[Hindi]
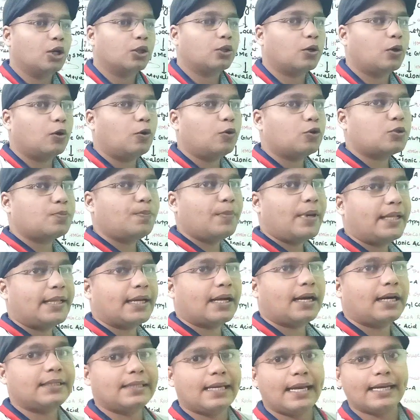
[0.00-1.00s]
तो उसमें
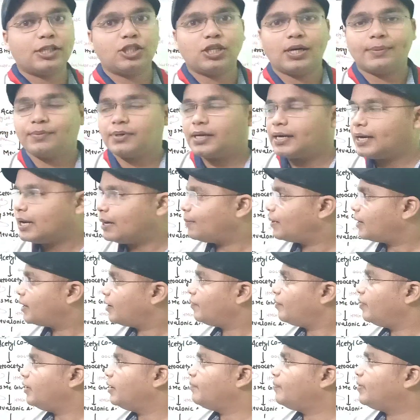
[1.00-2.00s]
देखा जाए चैप्टर है
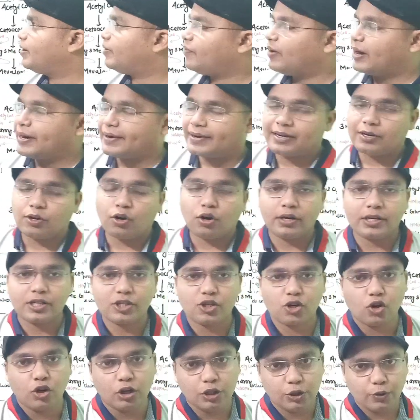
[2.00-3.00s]
हमारा लिपिड फैट एंड
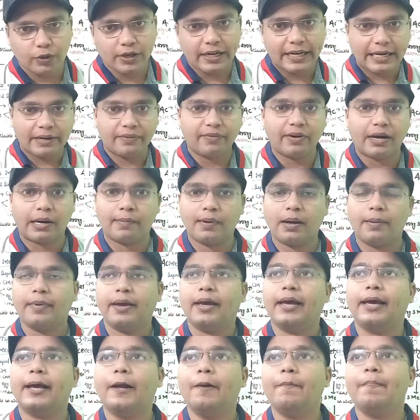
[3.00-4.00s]
कोलेस्ट्रॉल जो कि डी फार्मा
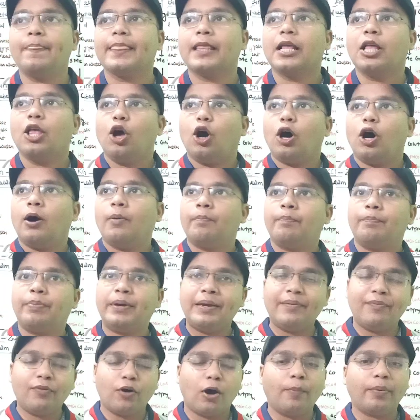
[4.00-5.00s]
में है और
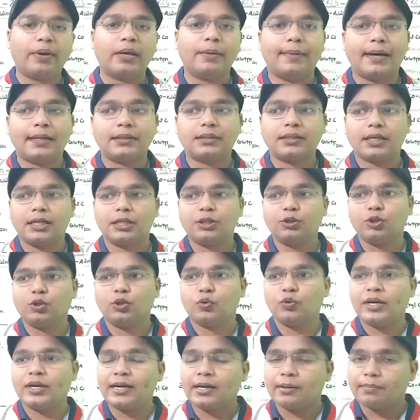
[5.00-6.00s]
बी फॉर्म की बात करें तो
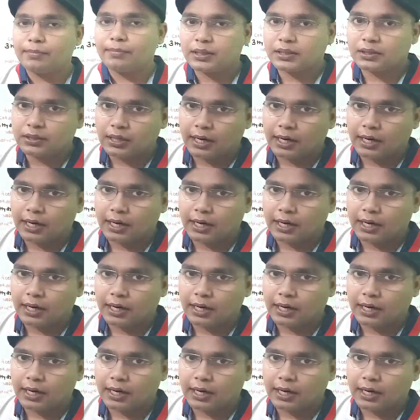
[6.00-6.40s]
यूनिट नंबर